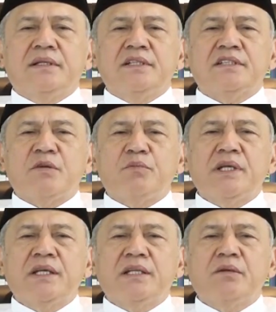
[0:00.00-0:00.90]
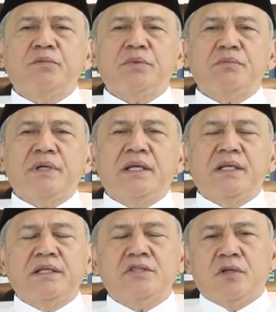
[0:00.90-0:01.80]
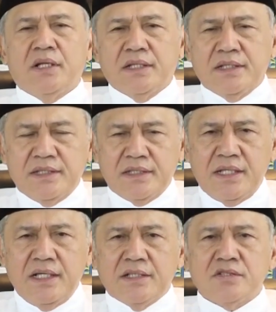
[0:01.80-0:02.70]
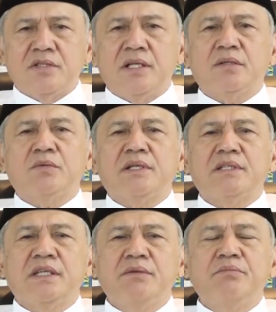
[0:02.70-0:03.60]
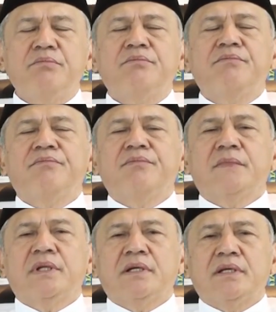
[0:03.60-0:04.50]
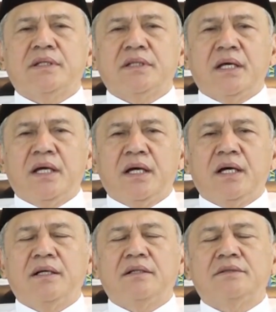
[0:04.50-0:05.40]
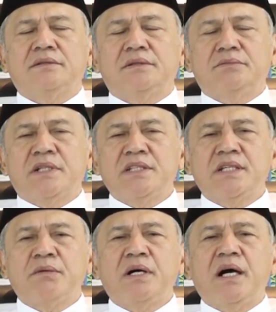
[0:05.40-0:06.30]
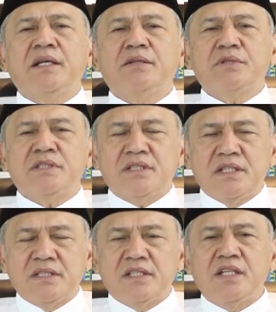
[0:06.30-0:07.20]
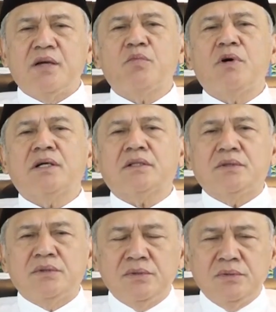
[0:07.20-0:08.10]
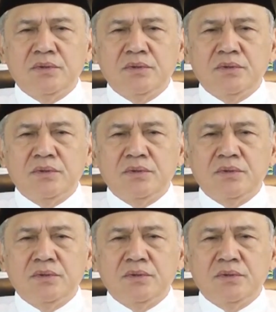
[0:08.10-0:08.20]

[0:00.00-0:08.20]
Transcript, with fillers: di samping kita memperbaiki sholat kita, sholat wajib kita berjamaah di masjid setiap waktu